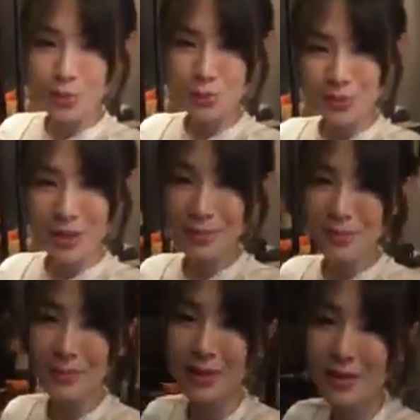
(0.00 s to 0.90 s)
裤。哎，
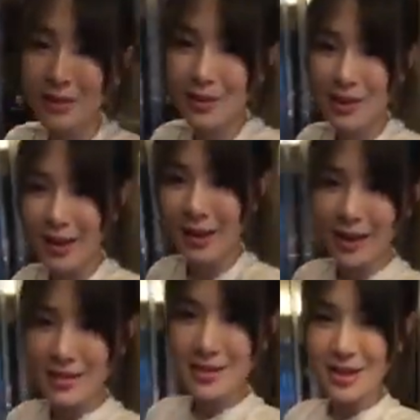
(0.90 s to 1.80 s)
来
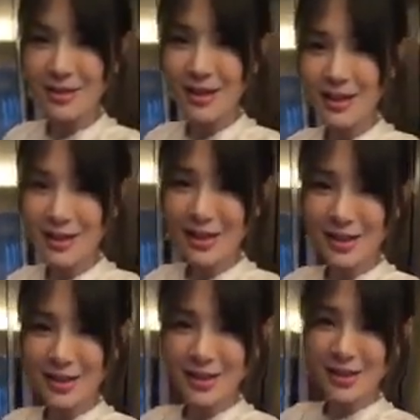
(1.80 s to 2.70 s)
看一下，哎，
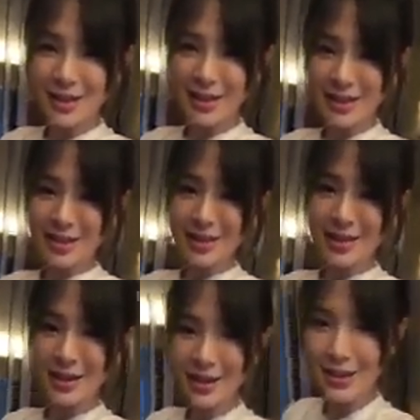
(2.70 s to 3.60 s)
哎，
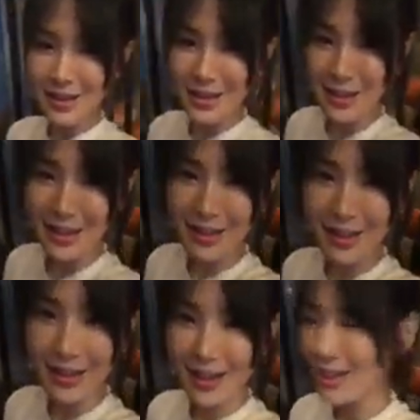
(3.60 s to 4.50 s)
哎，
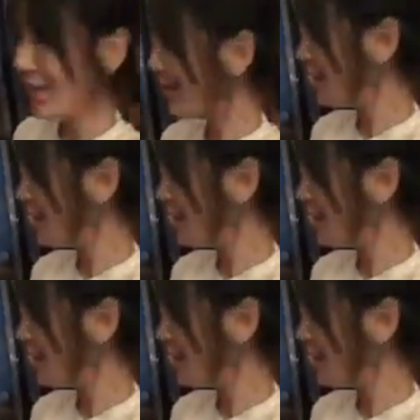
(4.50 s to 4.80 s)
哎，